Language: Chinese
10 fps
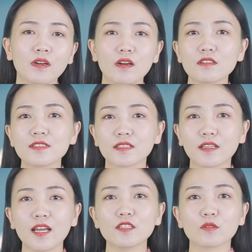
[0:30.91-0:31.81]
而且
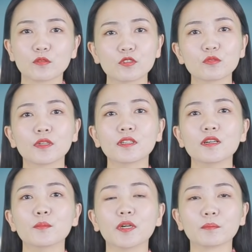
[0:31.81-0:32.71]
呢还总是做
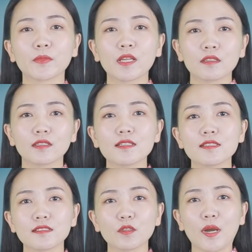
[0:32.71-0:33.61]
噩梦，那
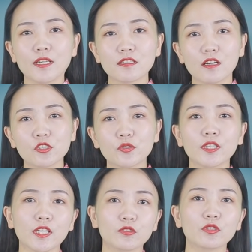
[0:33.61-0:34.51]
自己晚上睡
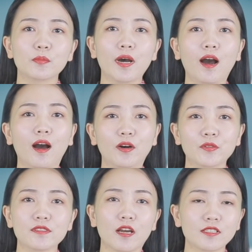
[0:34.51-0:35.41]
也睡不好，
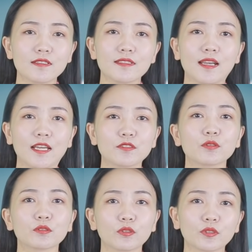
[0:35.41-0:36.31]
早上起来
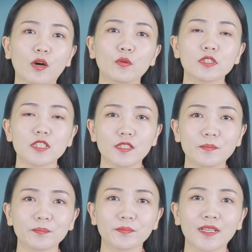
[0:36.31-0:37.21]
就头脑昏沉。